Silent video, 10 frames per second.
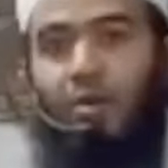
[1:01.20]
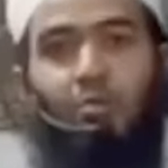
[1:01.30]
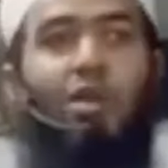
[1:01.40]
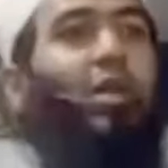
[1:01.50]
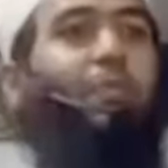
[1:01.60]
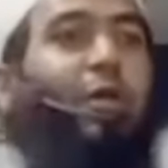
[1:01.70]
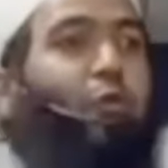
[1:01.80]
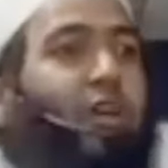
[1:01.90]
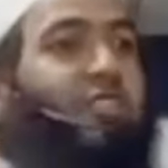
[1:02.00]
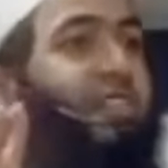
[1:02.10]
বলার পরে
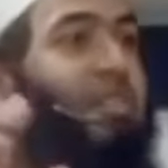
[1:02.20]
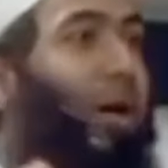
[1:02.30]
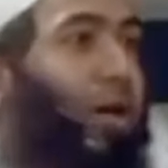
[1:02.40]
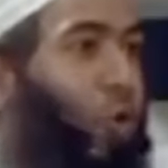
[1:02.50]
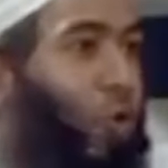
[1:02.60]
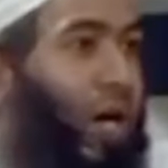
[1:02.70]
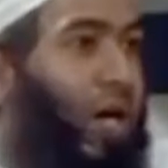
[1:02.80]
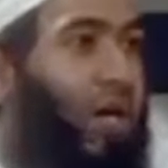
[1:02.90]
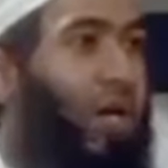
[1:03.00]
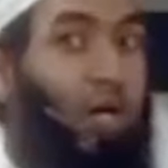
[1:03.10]
ওনার জাতি মানলো না
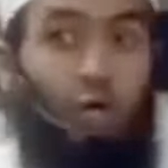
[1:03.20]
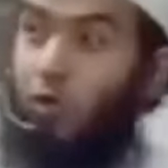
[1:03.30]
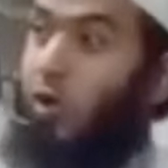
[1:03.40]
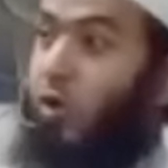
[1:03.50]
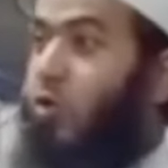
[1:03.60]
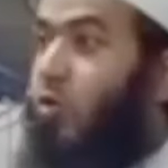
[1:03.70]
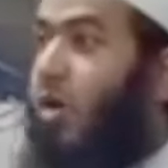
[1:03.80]
তখন নু